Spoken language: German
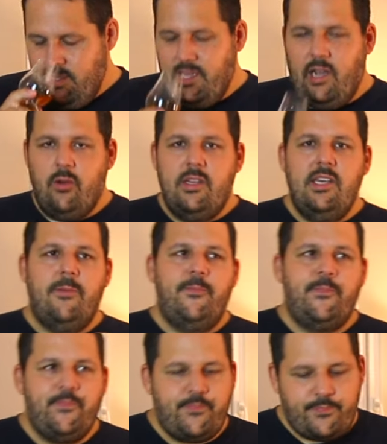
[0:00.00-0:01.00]
Ja, und hier
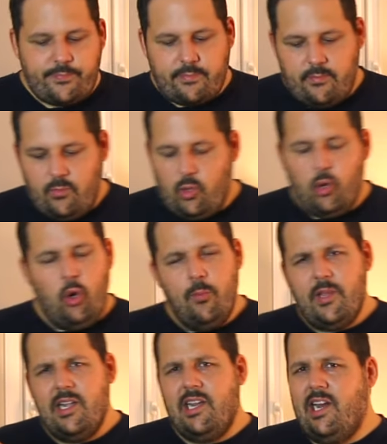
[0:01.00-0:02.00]

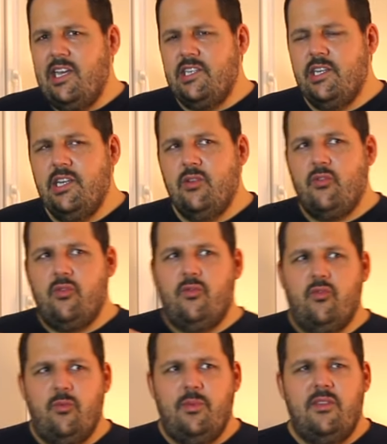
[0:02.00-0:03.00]
kommt halt gleich
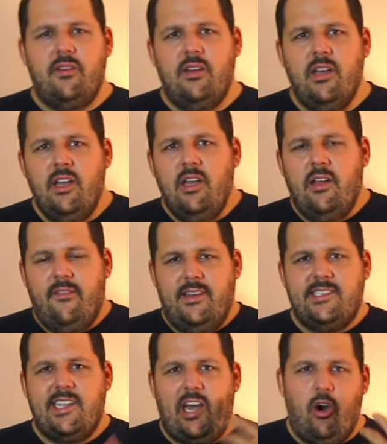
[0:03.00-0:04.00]
so, so ein bisschen
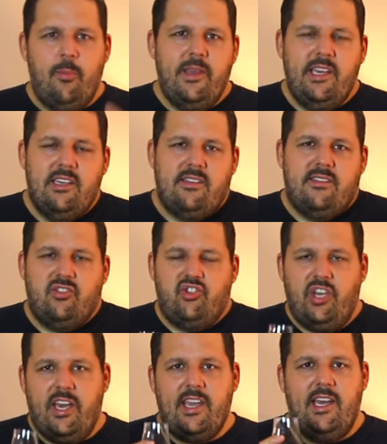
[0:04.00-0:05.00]
was Traubiges,
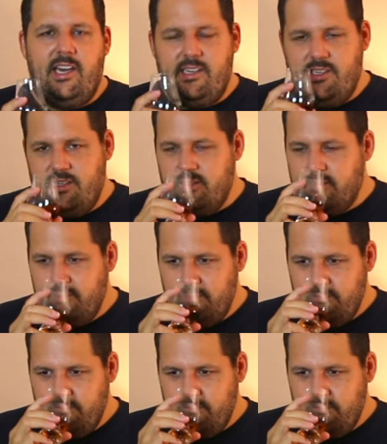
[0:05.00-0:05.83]
Sherry-artiges.